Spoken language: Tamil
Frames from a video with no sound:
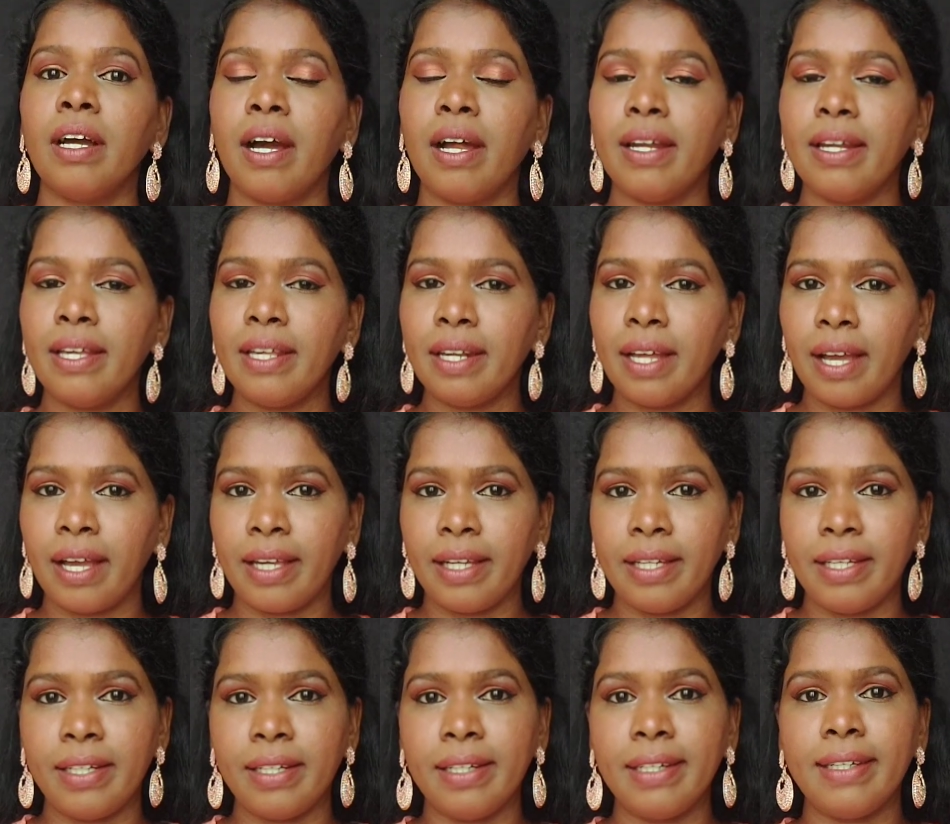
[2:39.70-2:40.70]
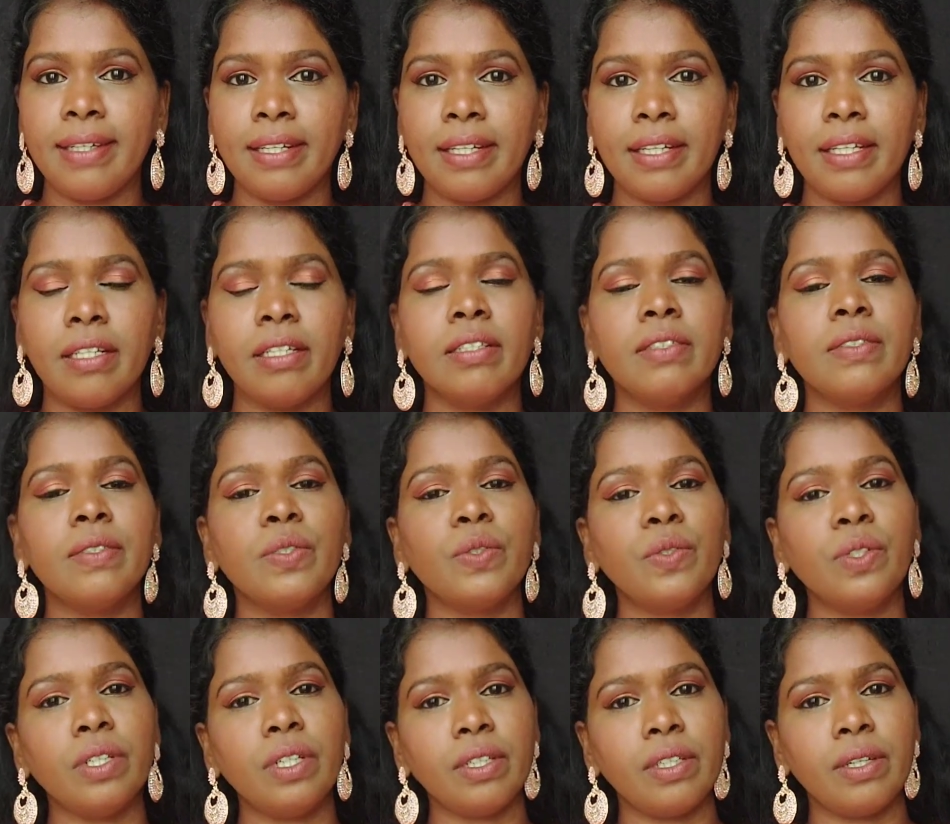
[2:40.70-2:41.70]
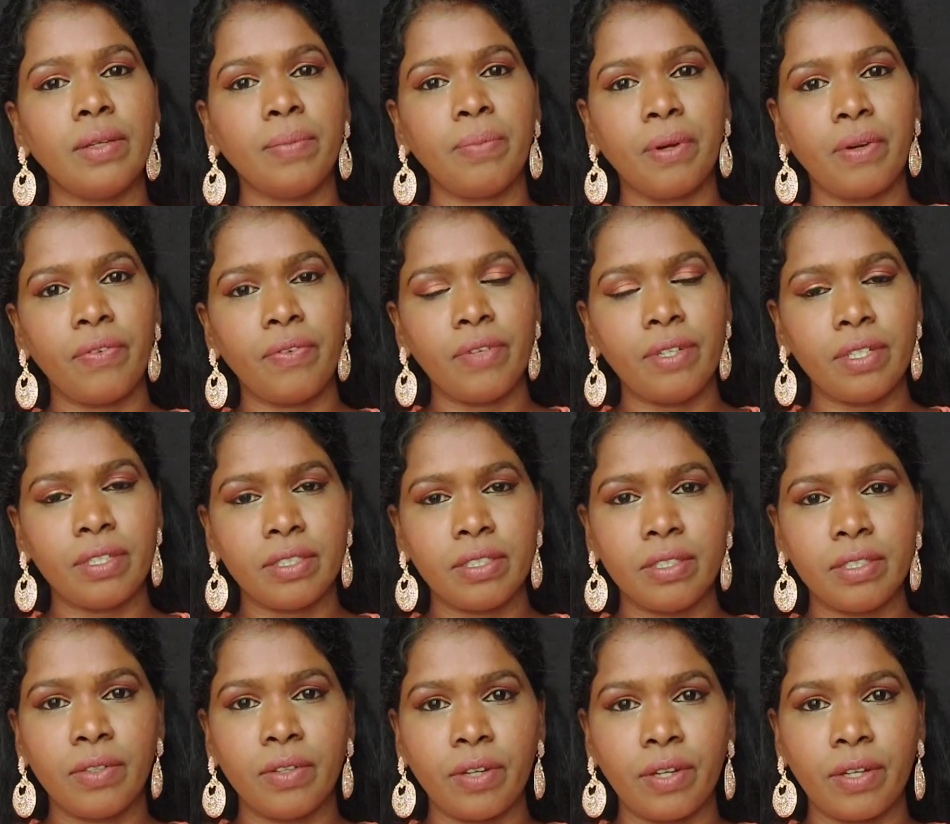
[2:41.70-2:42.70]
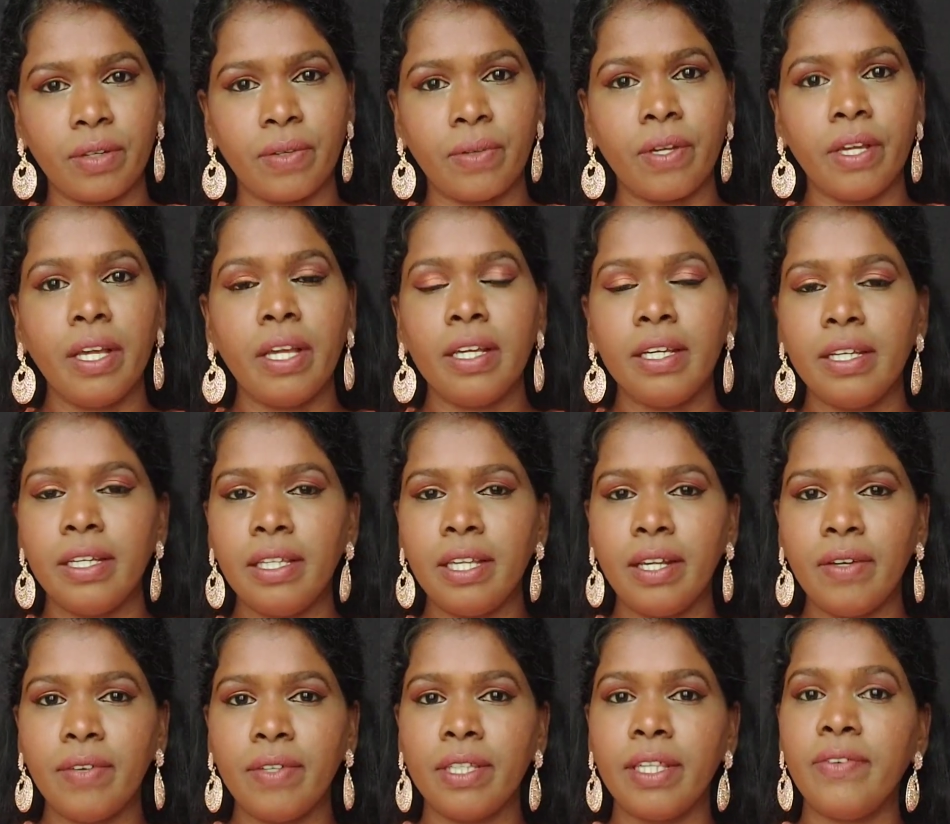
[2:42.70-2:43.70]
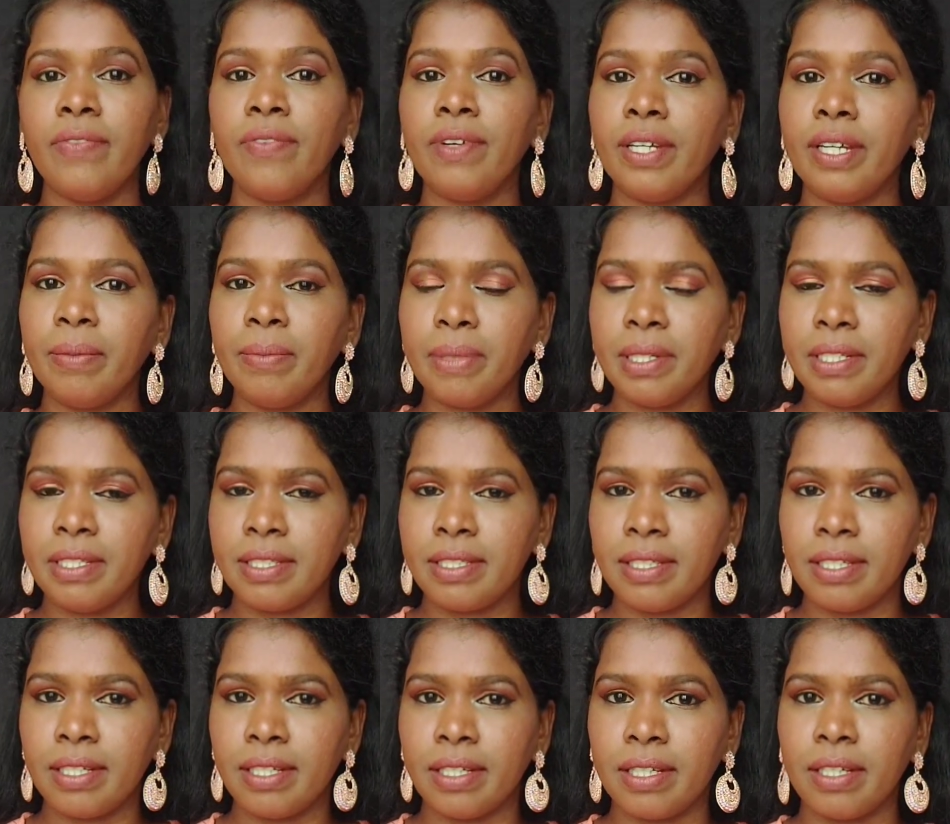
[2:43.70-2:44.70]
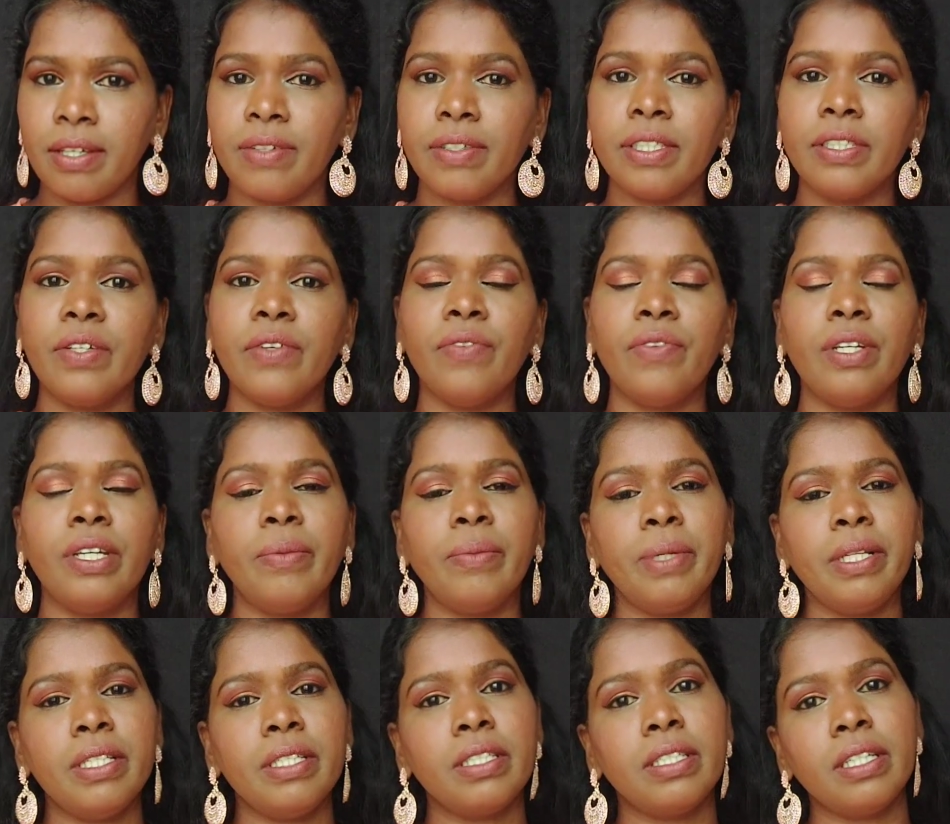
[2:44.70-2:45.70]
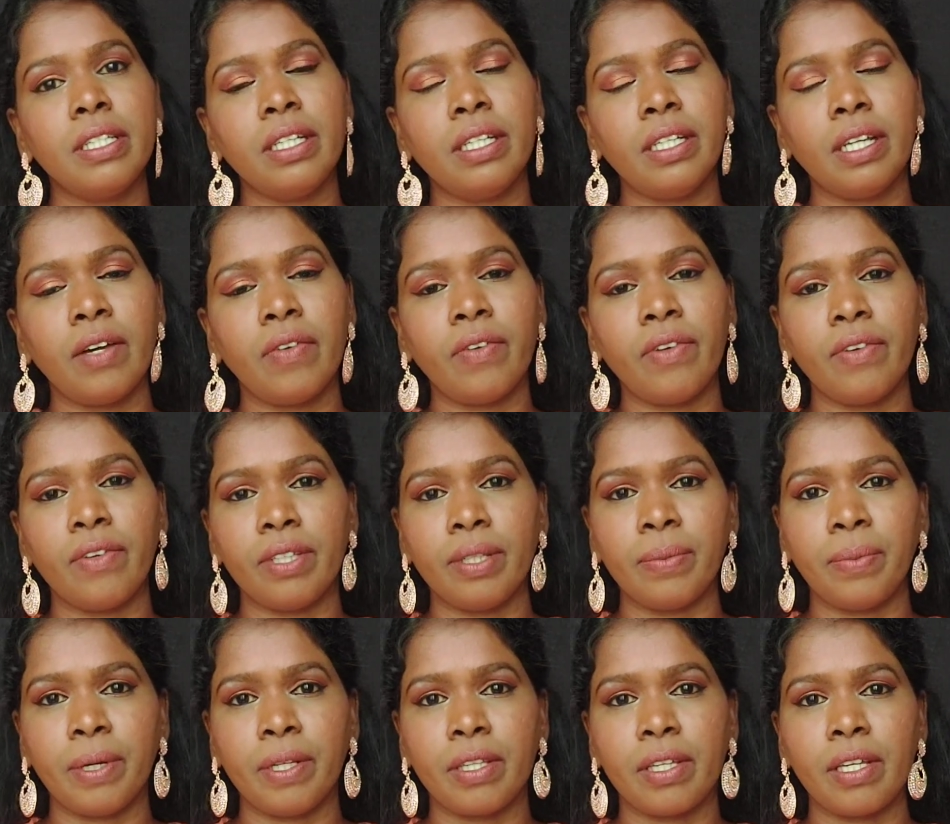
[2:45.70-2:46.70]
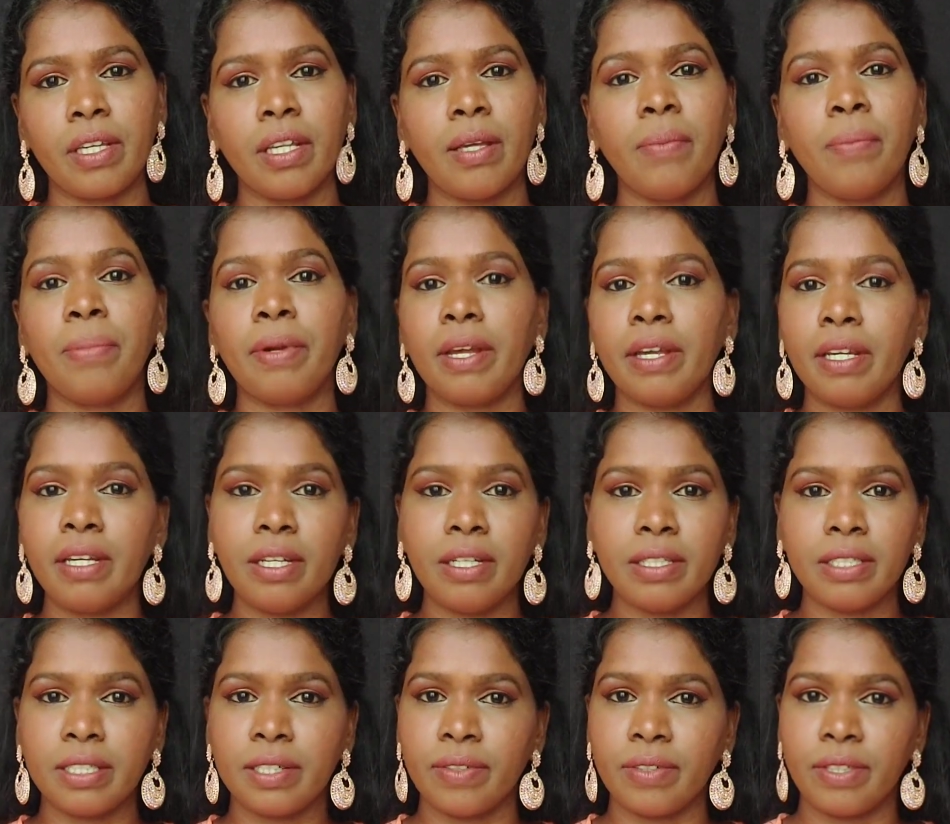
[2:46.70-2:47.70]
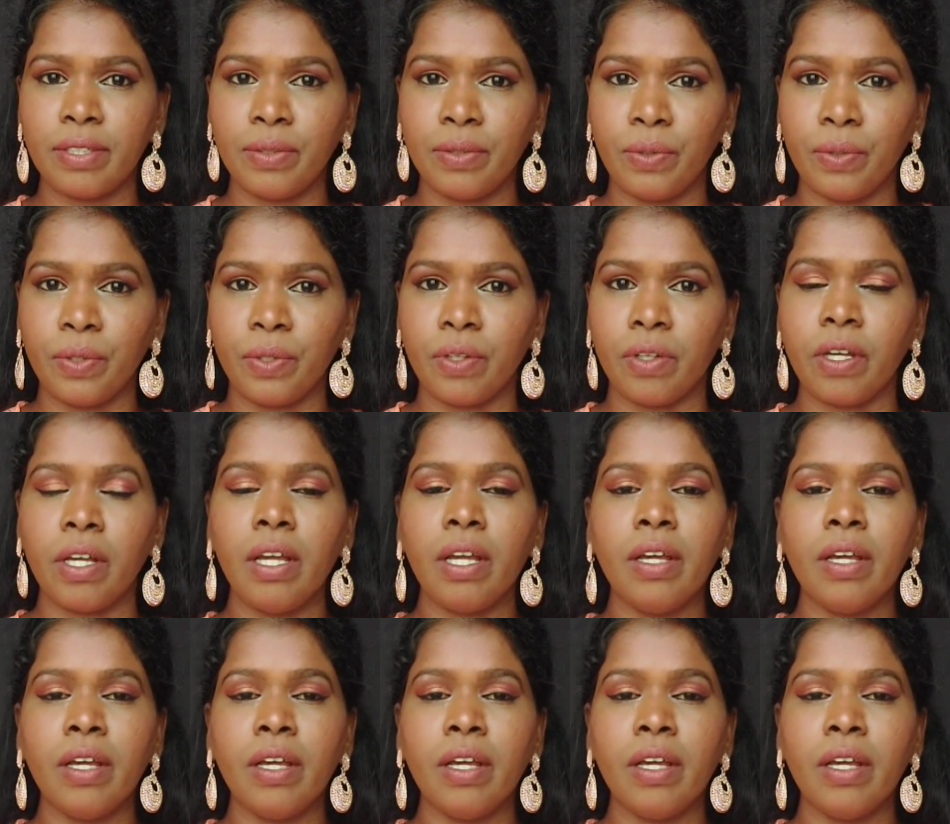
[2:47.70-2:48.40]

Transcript: அண்டர் ஐ கிட்ட இருக்கிற சுருக்கத்தையும் பஃபின் டிம்னஸையும் குறைக்கும் இதில் வந்து விட்டமின் சி இருக்கு ஸோ விட்டமின் சினாவே வந்து பார்த்தீங்கன்னா பிரைட்னஸை வந்து கொடுக்கும்